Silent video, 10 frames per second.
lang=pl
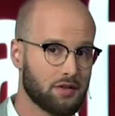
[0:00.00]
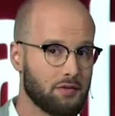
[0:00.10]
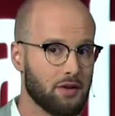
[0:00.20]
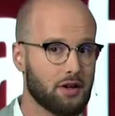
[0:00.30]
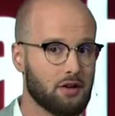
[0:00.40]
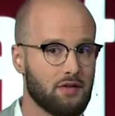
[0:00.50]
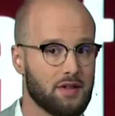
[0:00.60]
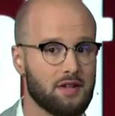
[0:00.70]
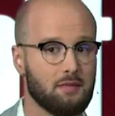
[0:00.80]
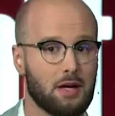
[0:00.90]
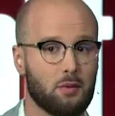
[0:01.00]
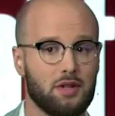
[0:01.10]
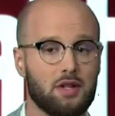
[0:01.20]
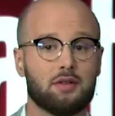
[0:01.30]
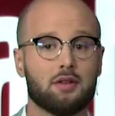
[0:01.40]
swoje konwencje miały
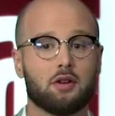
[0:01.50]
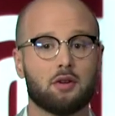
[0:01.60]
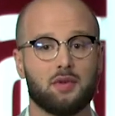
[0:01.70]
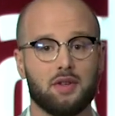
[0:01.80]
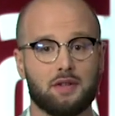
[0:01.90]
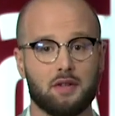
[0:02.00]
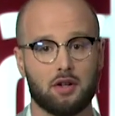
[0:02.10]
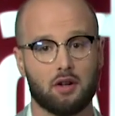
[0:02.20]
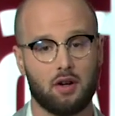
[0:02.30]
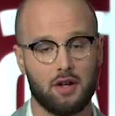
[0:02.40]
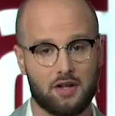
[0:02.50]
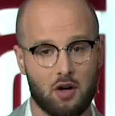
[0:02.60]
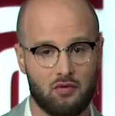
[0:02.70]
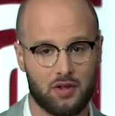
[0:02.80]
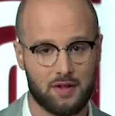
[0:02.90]
nie tylko PiS i Koalicja
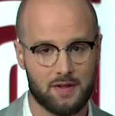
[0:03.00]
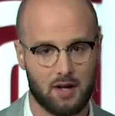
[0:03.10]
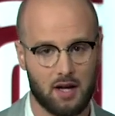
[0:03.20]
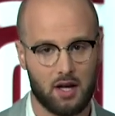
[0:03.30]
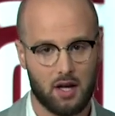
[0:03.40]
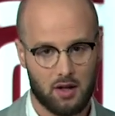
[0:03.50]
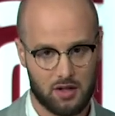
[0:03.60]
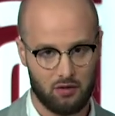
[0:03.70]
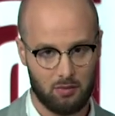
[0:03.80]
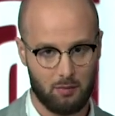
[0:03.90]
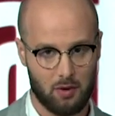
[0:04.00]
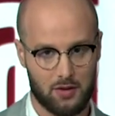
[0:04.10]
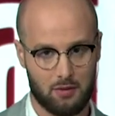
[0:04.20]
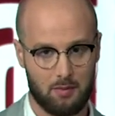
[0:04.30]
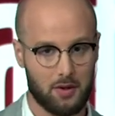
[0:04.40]
Obywatelska. Swoimi
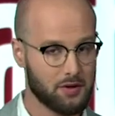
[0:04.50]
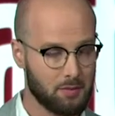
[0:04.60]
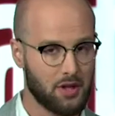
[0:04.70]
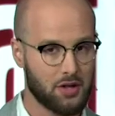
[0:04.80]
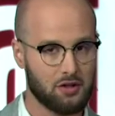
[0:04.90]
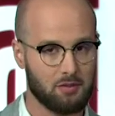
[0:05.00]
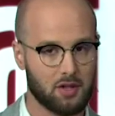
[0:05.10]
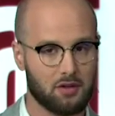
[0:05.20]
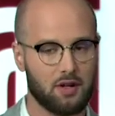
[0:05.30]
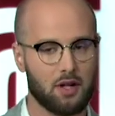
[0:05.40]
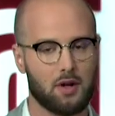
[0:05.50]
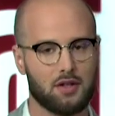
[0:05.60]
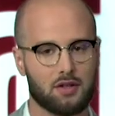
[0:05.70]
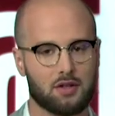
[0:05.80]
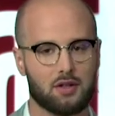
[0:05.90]
pomysłami gospodarczymi chwaliła
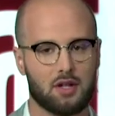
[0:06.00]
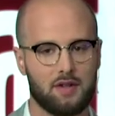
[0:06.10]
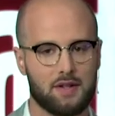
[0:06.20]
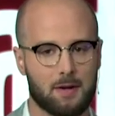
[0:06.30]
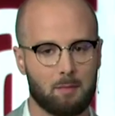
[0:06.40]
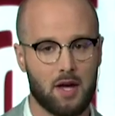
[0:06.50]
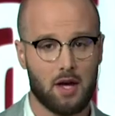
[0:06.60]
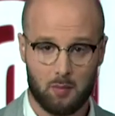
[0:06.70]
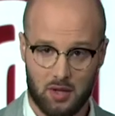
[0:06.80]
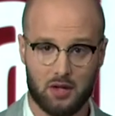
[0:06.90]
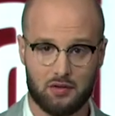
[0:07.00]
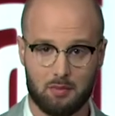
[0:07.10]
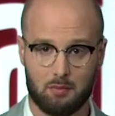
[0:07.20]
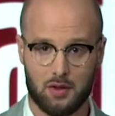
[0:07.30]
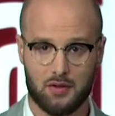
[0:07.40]
się też Lewica.
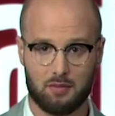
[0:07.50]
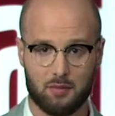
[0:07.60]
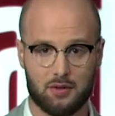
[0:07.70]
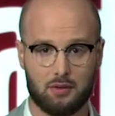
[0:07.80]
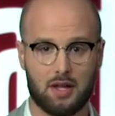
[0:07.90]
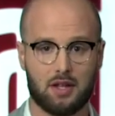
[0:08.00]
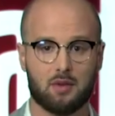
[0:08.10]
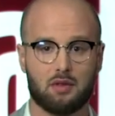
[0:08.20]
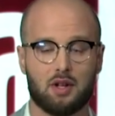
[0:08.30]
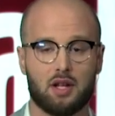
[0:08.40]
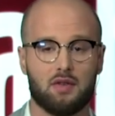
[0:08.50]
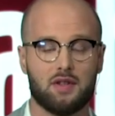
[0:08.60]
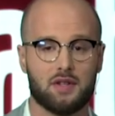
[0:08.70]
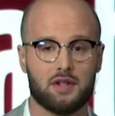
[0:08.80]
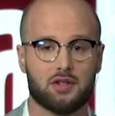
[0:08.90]
Pierwszym mocnym postulatem nowej
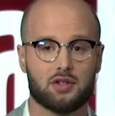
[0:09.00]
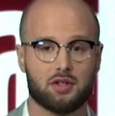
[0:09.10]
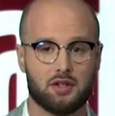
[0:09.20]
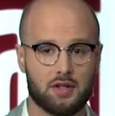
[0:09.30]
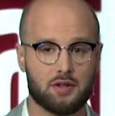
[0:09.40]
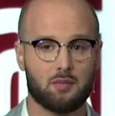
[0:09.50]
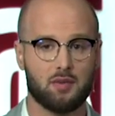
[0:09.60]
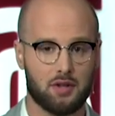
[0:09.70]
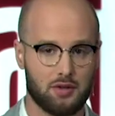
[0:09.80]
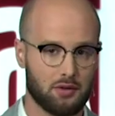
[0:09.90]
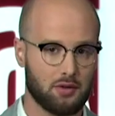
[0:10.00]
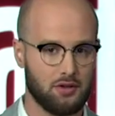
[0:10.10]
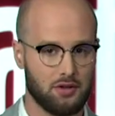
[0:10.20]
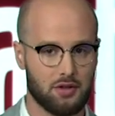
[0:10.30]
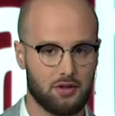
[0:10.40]
Lewicy jest
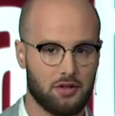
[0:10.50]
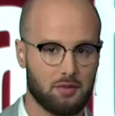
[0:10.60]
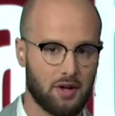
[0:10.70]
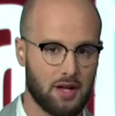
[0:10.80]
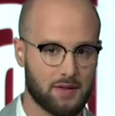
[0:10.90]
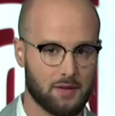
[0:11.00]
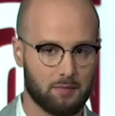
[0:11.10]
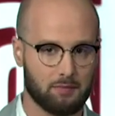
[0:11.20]
35-godzinny tydzień pracy.